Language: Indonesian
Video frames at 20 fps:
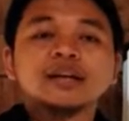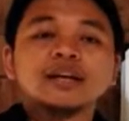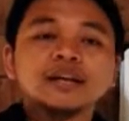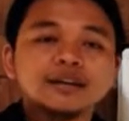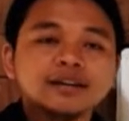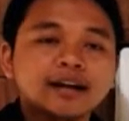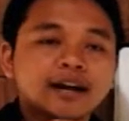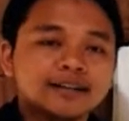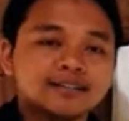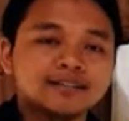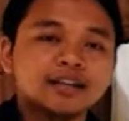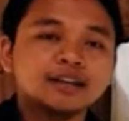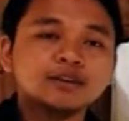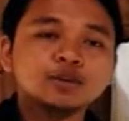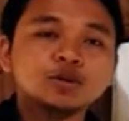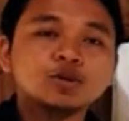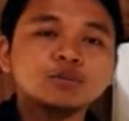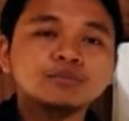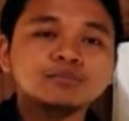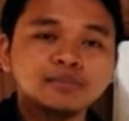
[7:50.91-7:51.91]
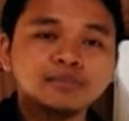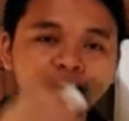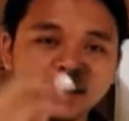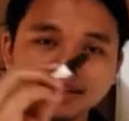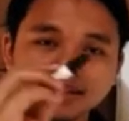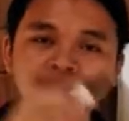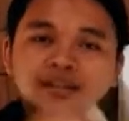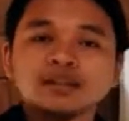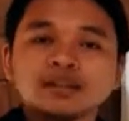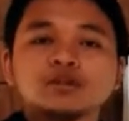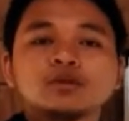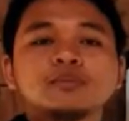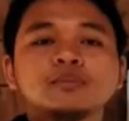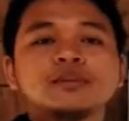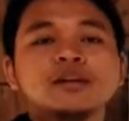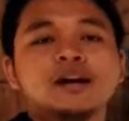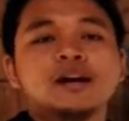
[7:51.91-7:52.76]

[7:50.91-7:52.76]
In asantum asantum li